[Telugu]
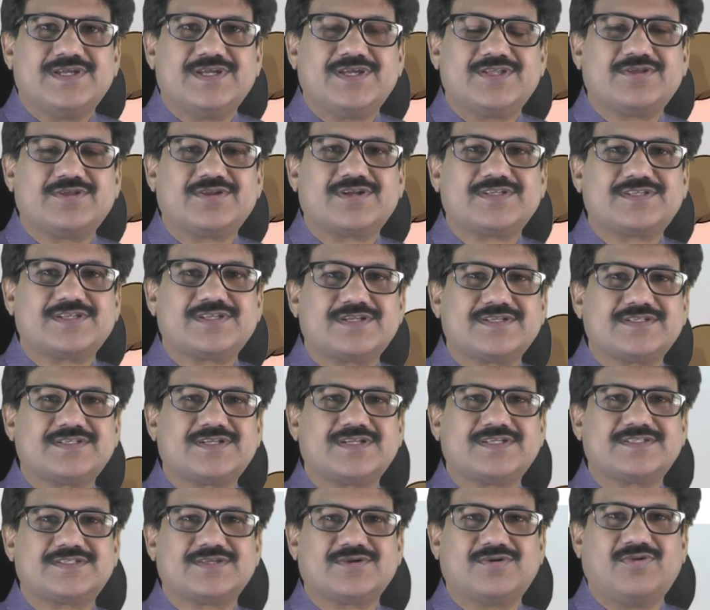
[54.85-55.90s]
ఏదో రస రస
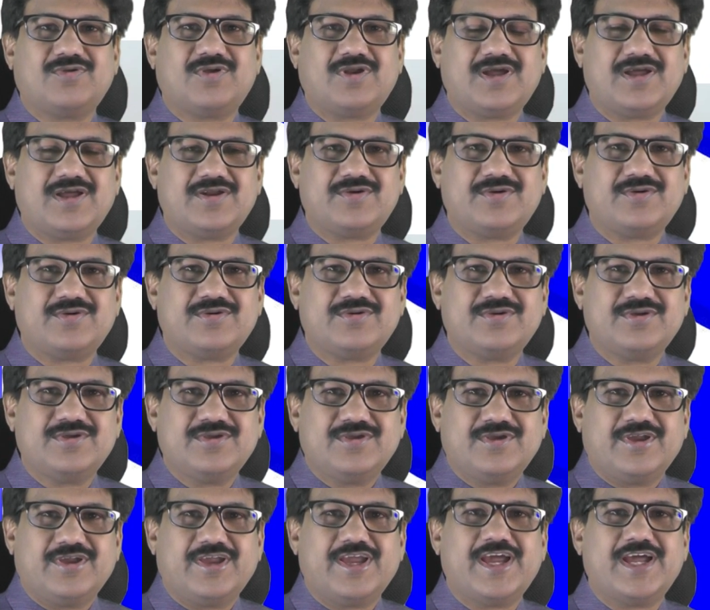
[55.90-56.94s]
రసగుల్లాను
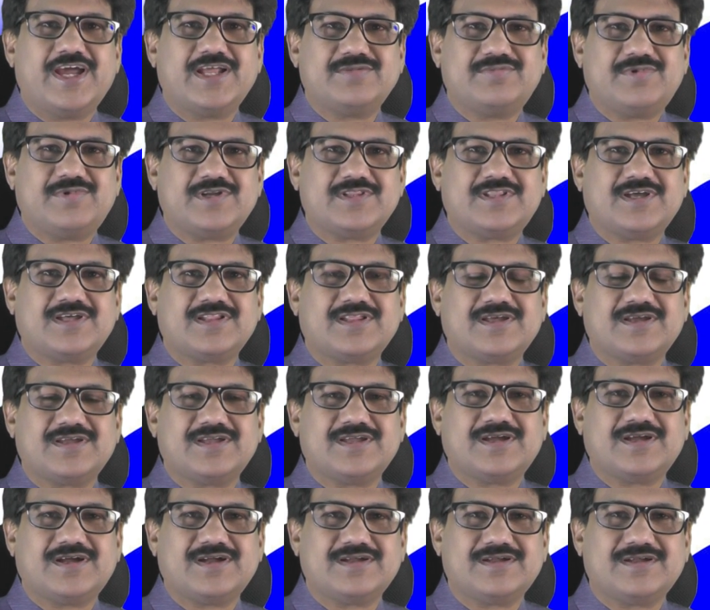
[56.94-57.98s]
ఏది పెడితే
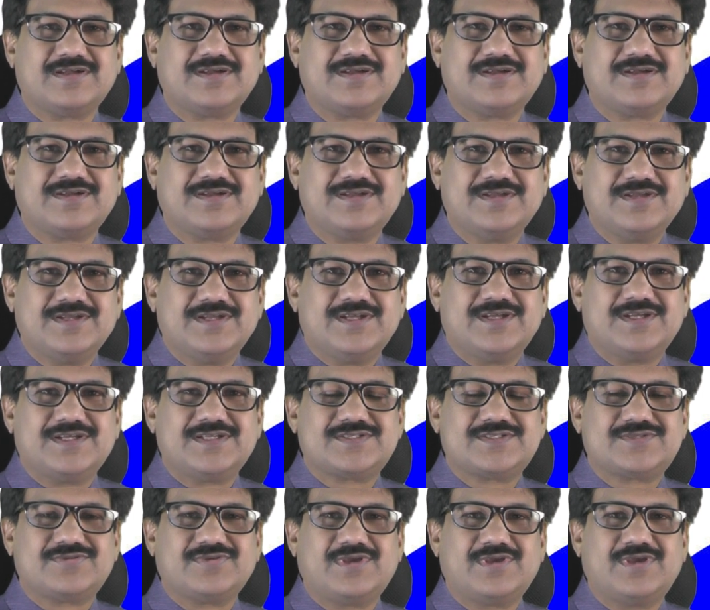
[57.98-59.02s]
అది
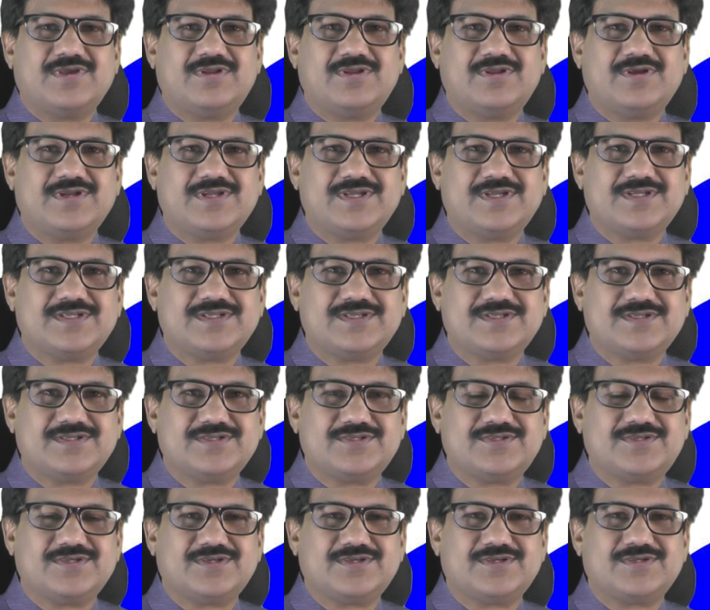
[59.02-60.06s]
స్విగ్గీలోని
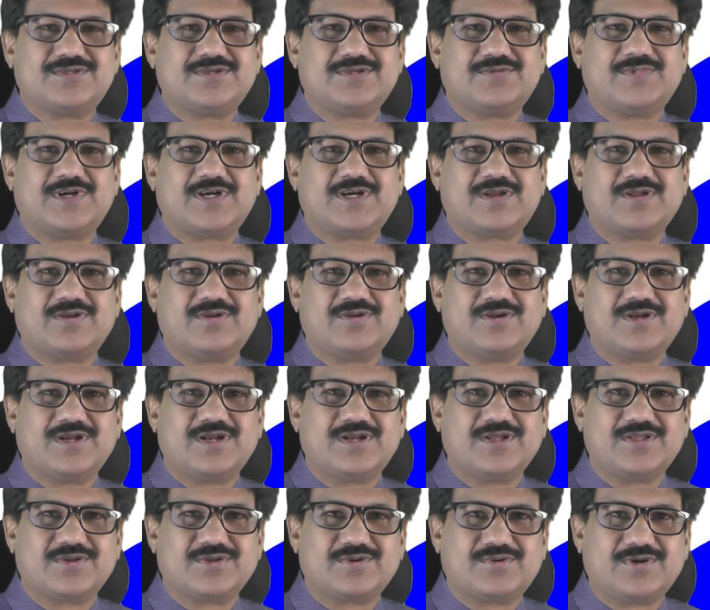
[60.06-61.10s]
జొమాటోలోని
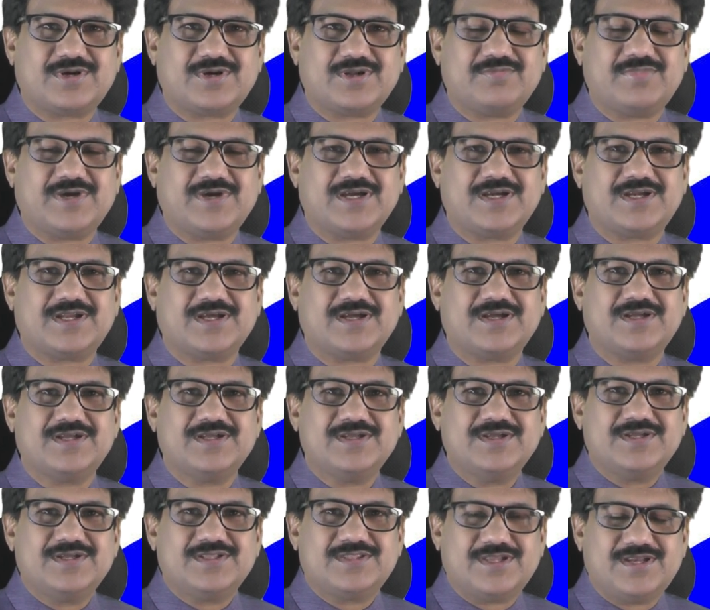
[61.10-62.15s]
ఎదుర్కొంటే బయట
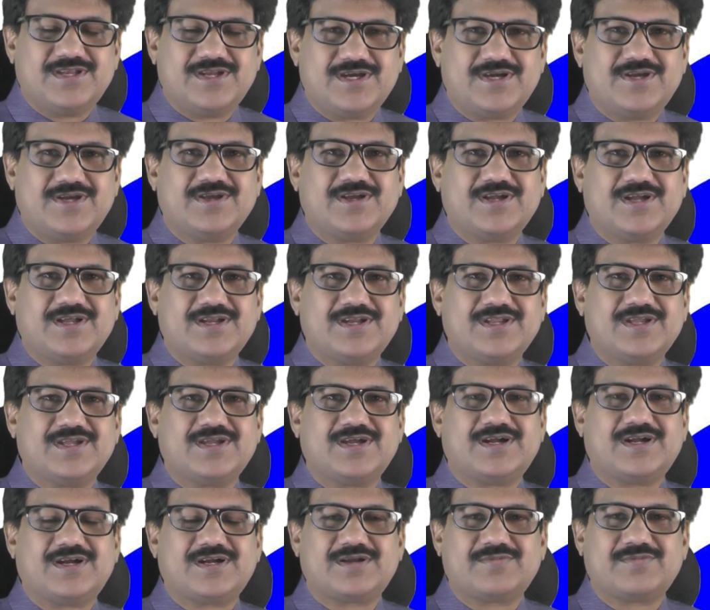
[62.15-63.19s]
తినేయడం కానీ
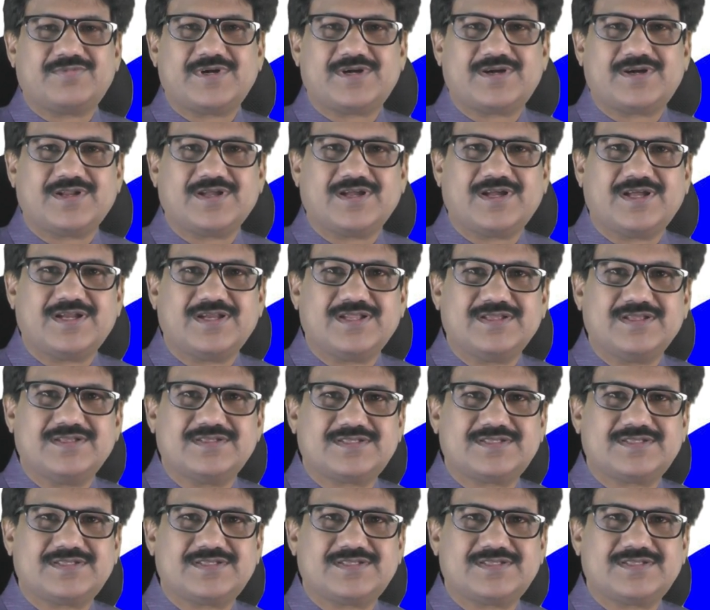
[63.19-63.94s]
ఆర్డర్ పెట్టడం కానీ